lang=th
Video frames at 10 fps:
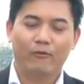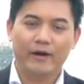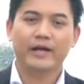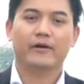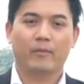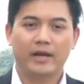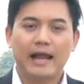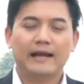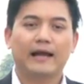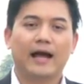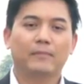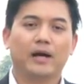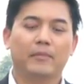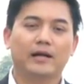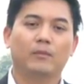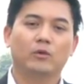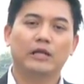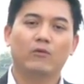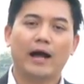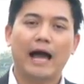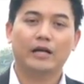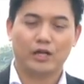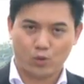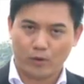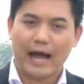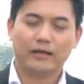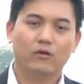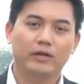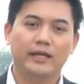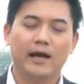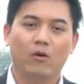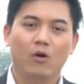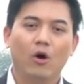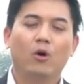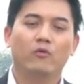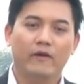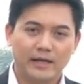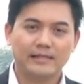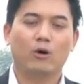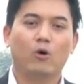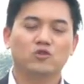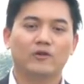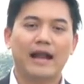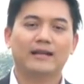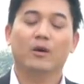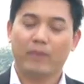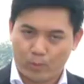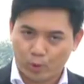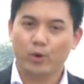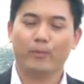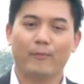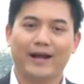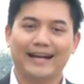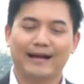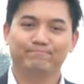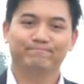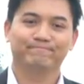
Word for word: วันนี้เรามีนัดนะครับกับรัฐมนตรีว่าการกระทรวงการท่องเที่ยว คุณวิรศักดิ์โคสุรัตน์เดี๋ยวไปพูดคุยพร้อมกันครั